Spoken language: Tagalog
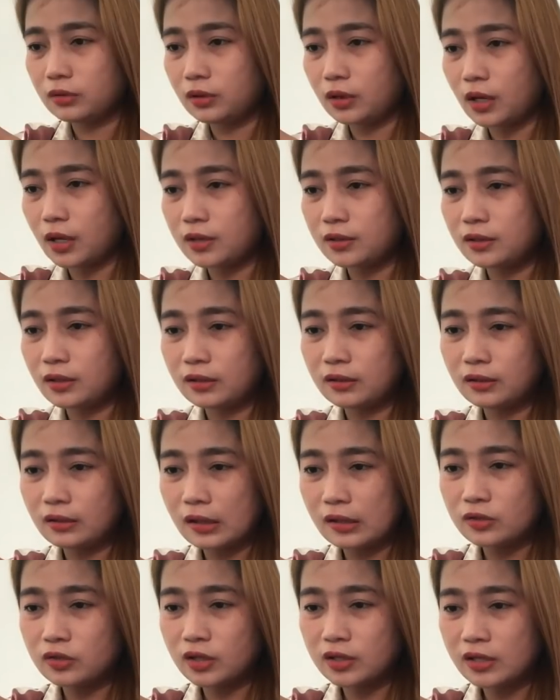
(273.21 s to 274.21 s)
Nandyan,
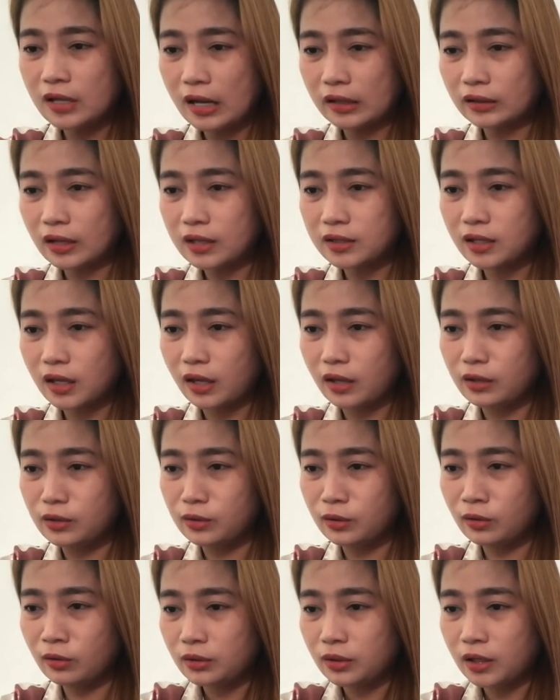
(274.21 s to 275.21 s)
nandyan yata sa
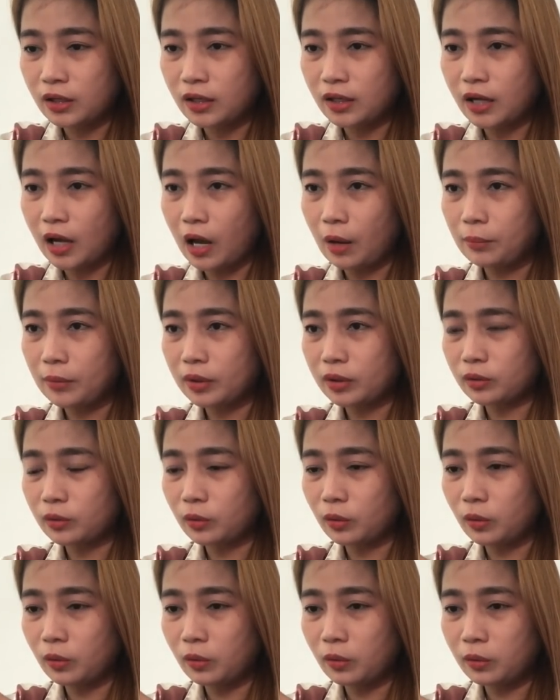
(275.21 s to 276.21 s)
inyo. Ginagamit
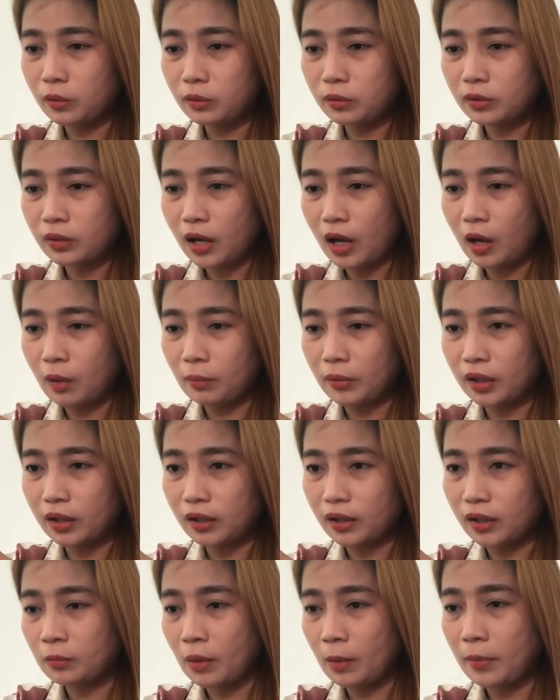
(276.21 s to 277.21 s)
kong
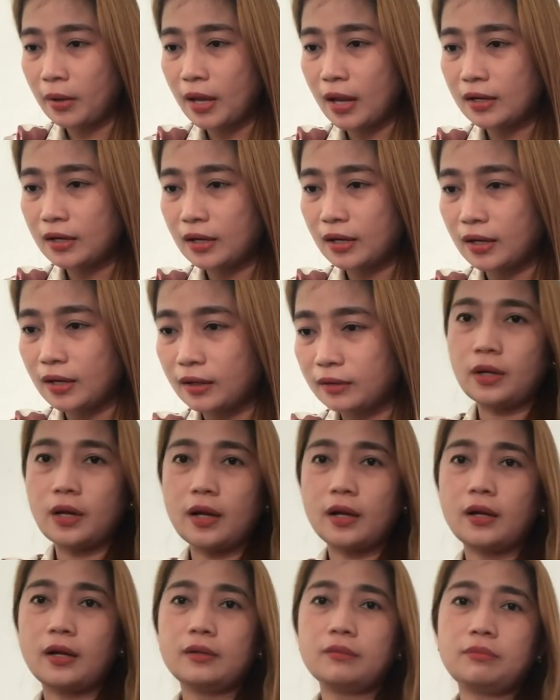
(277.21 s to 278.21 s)
camera. Mamaya na lang. Uh,
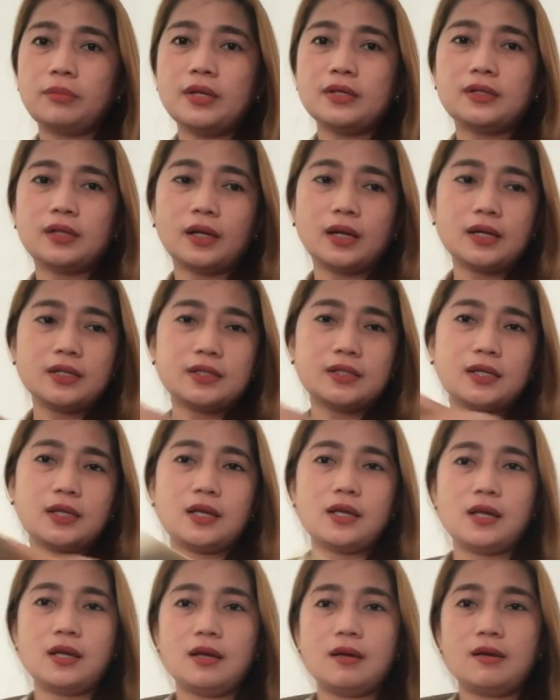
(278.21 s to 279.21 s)
ah, busy rin
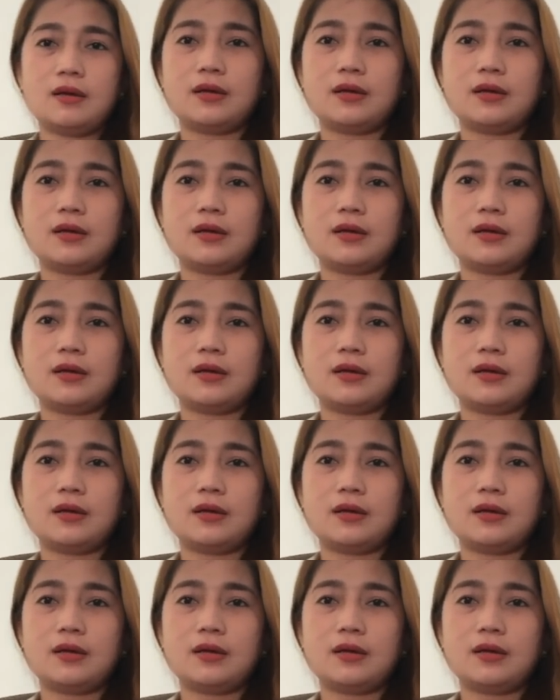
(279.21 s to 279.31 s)
si